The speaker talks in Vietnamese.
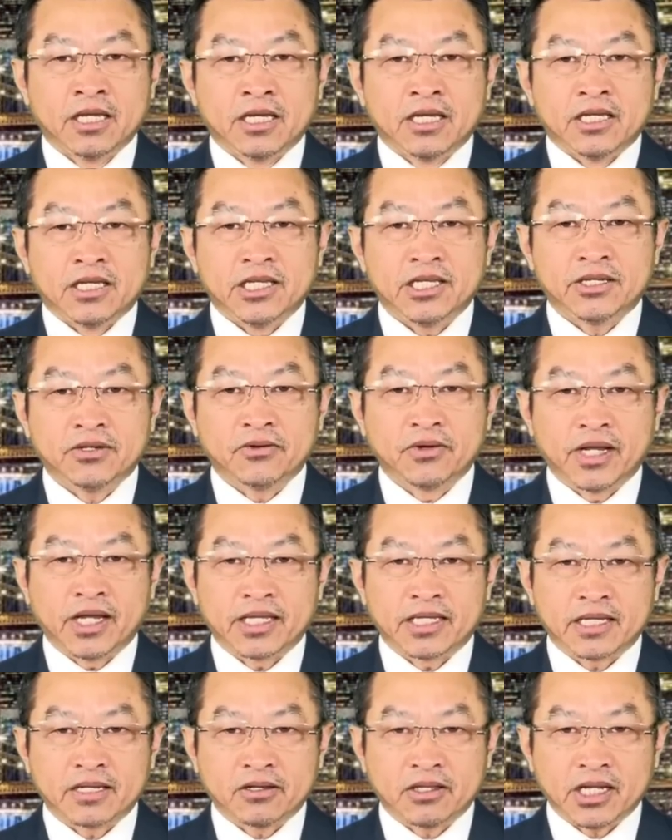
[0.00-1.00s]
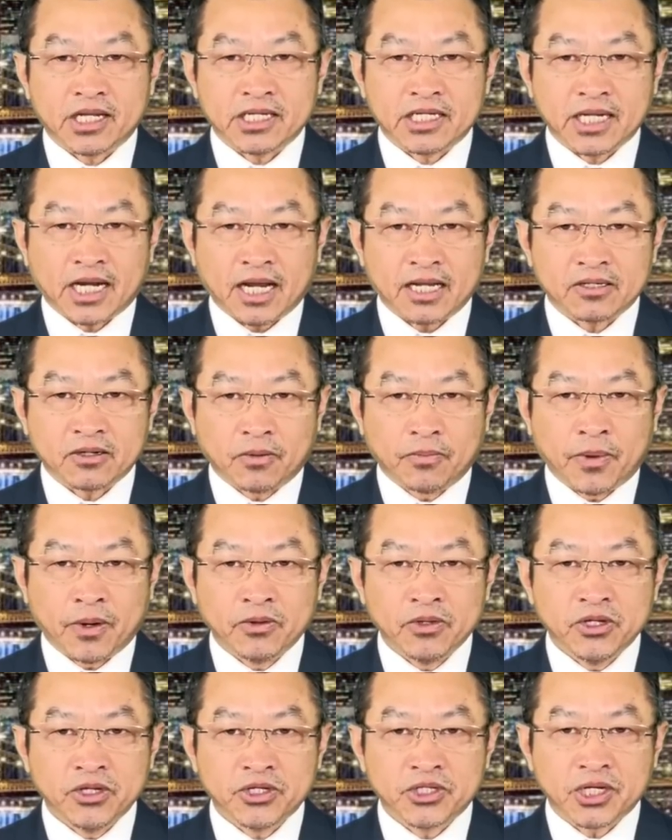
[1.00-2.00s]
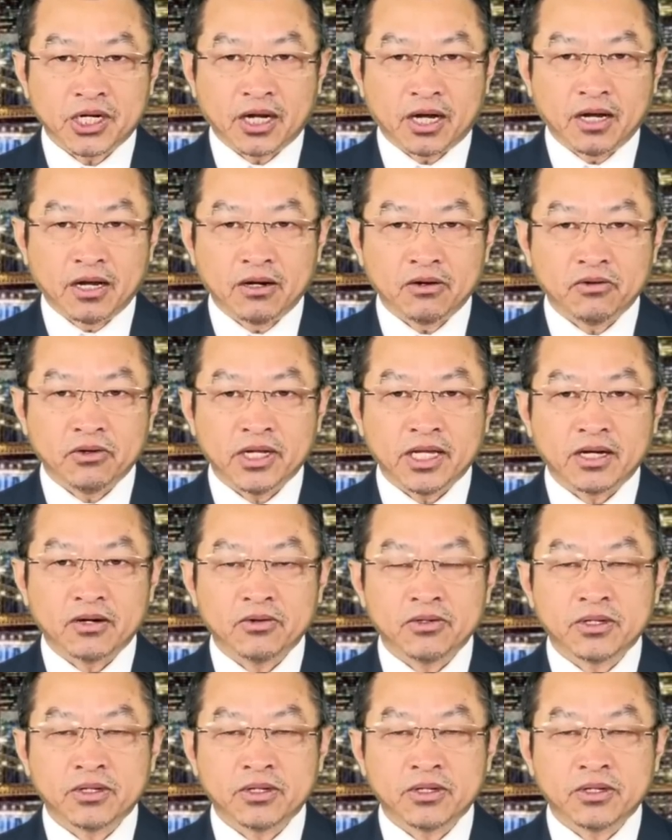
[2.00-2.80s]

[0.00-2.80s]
ý chung này chỉ cái đang cha trong phong như sợ đời lúc nia lúc